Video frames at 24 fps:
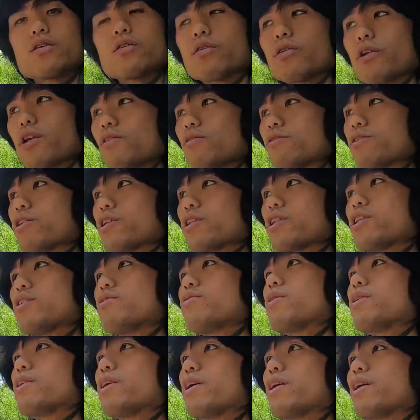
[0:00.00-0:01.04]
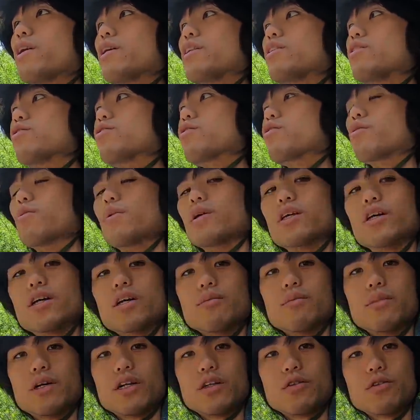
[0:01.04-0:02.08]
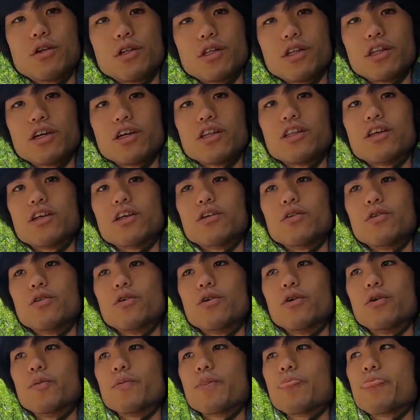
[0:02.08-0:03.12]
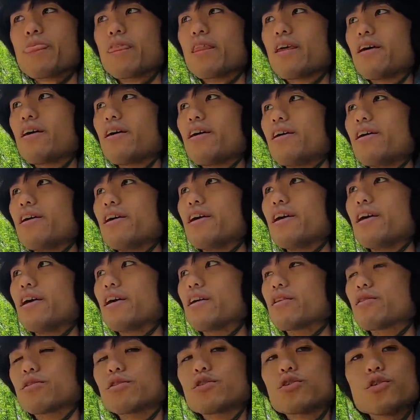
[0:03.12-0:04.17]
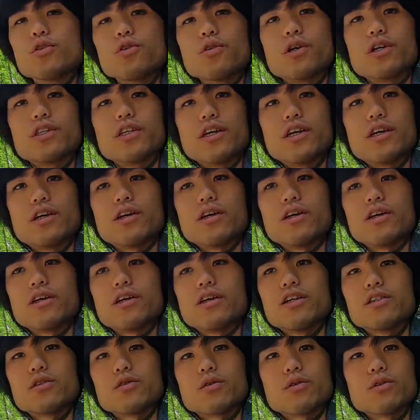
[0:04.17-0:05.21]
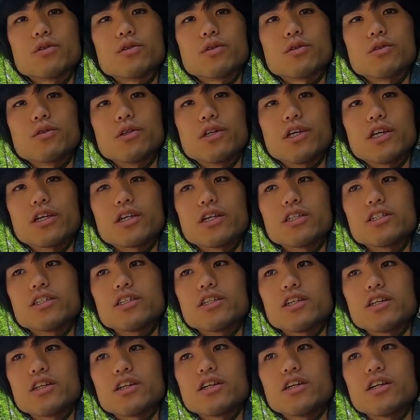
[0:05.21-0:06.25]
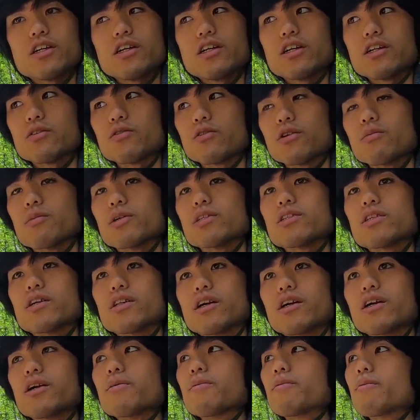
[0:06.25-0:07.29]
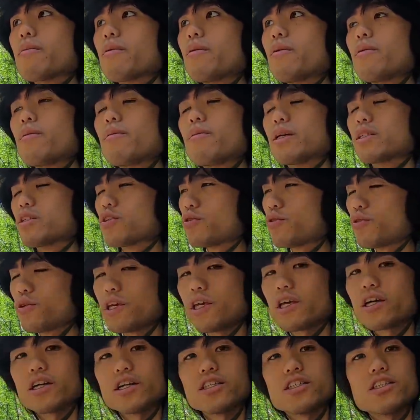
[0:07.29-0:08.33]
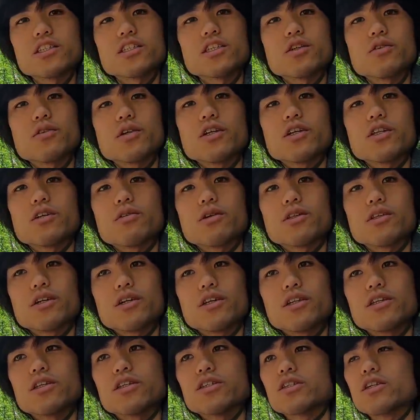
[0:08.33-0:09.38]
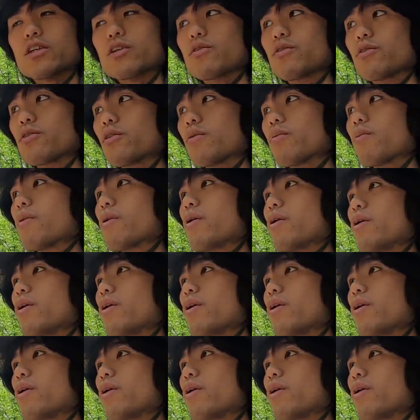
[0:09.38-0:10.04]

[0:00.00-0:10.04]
鳥の写真はねちょっとまだあんまり撮れてないんだけど、えーと、蝶はねそこそこいい感じにね、えー、撮れましたね。まあ超いい感じっていうわけではないんですけど、